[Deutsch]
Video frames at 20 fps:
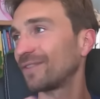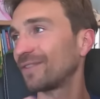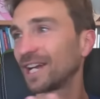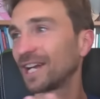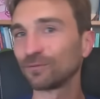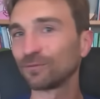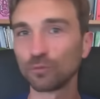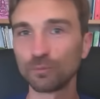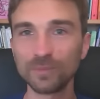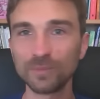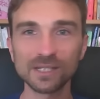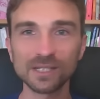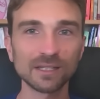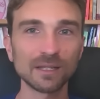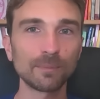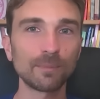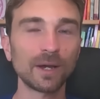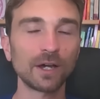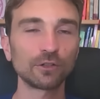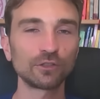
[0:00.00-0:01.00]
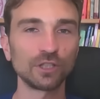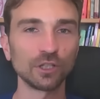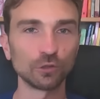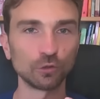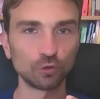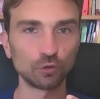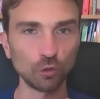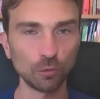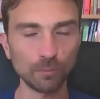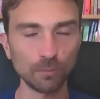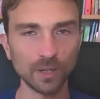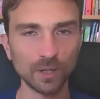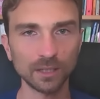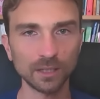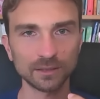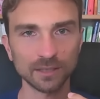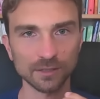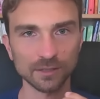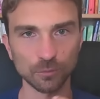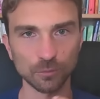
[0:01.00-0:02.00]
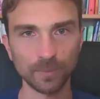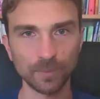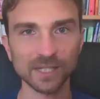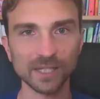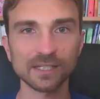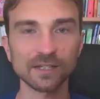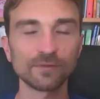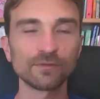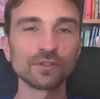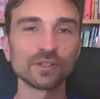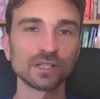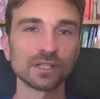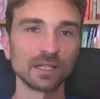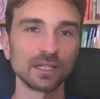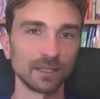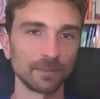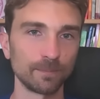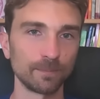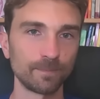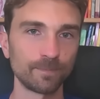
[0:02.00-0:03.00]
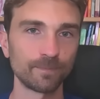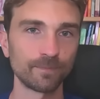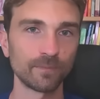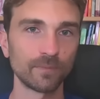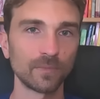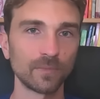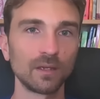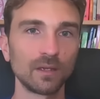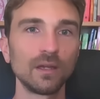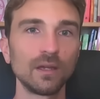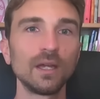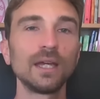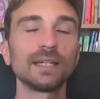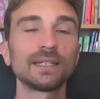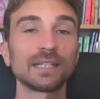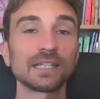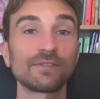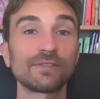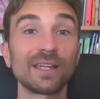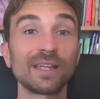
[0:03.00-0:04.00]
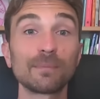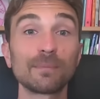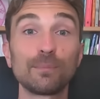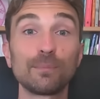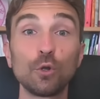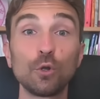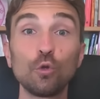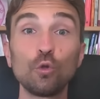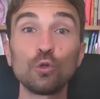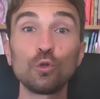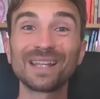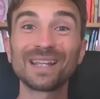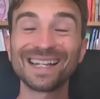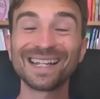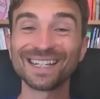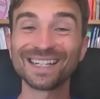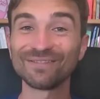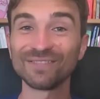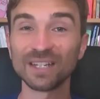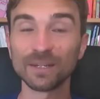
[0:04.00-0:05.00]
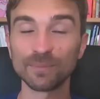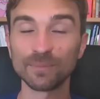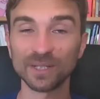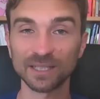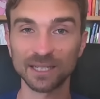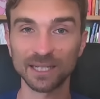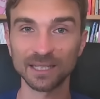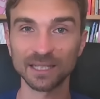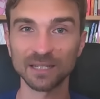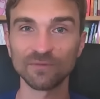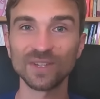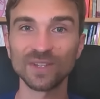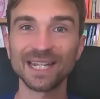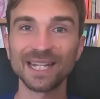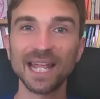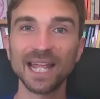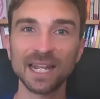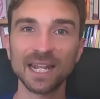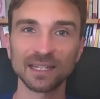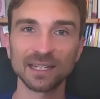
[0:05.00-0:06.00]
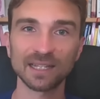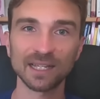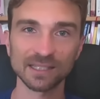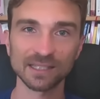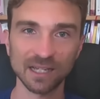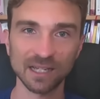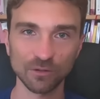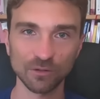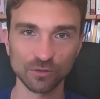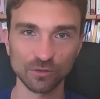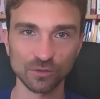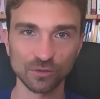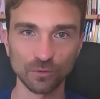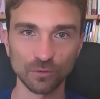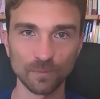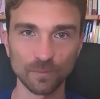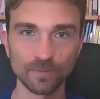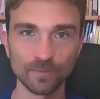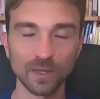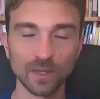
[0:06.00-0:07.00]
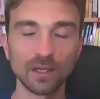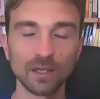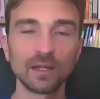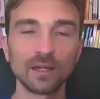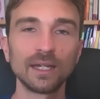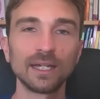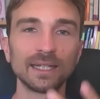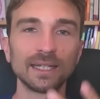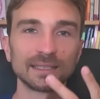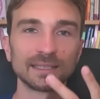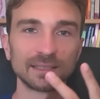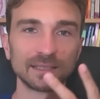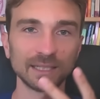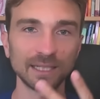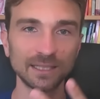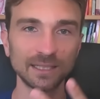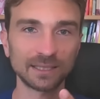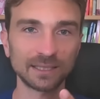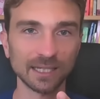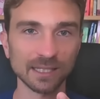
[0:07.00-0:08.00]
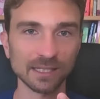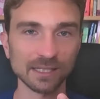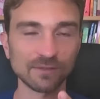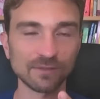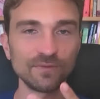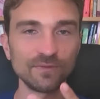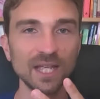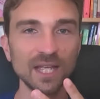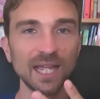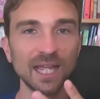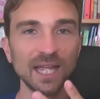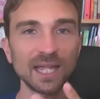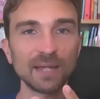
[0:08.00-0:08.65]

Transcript: wer hat wo Mist gebaut, je dümmer, desto besser fürs Gehirn. Deswegen blödeln wir mit Kindern, wir nennen das auch so. Drittens, wir